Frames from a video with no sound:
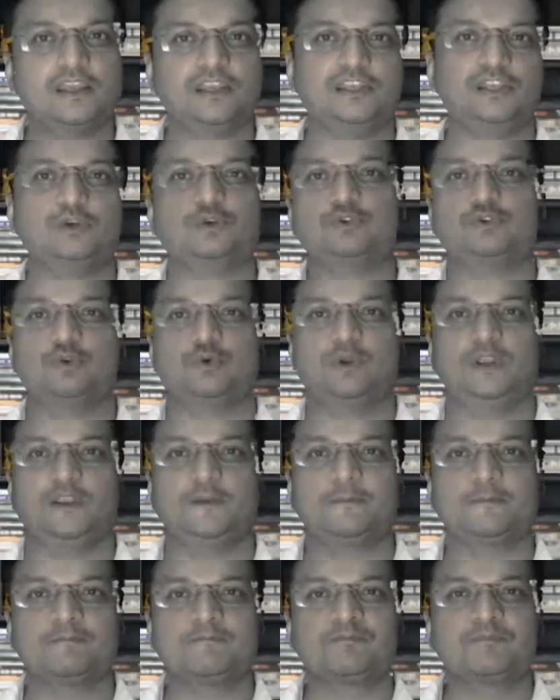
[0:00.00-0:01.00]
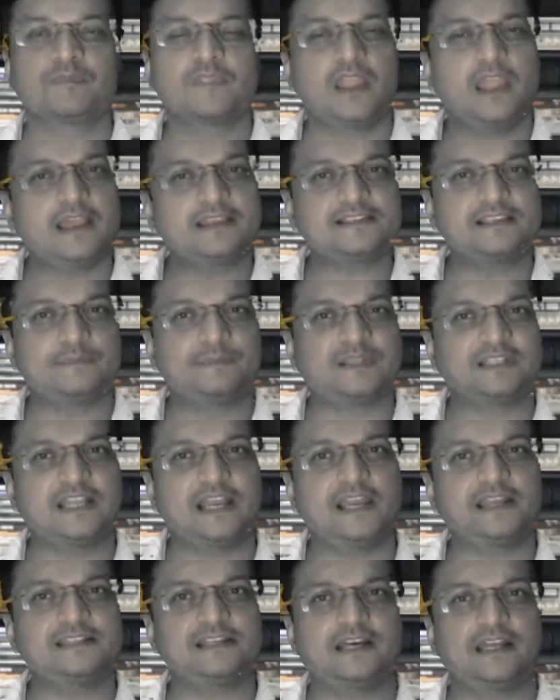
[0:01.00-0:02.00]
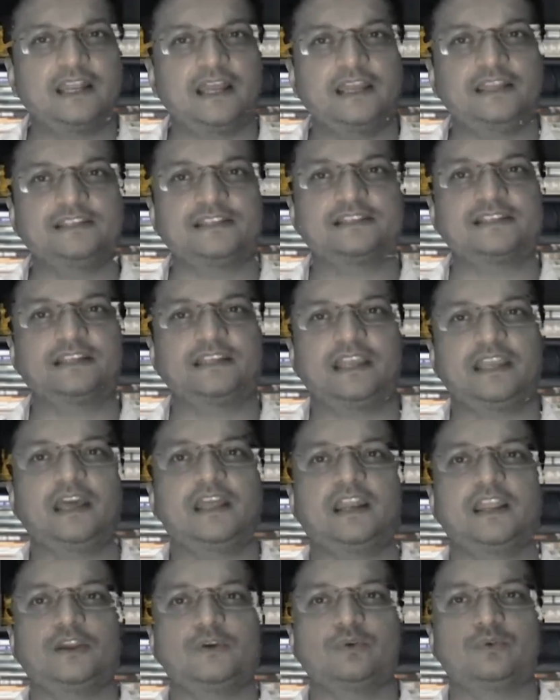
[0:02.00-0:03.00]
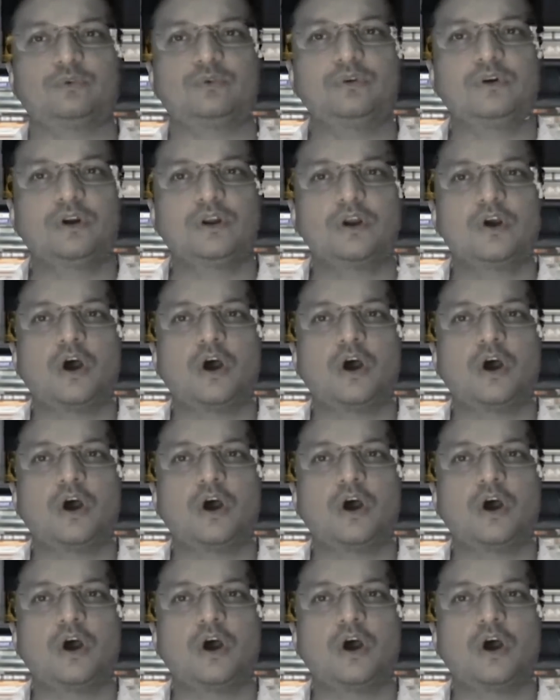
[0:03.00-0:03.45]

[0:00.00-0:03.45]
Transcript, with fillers: न्यूज़ होगी ऐसे बताया जा रहा है जैसे कह रहे हों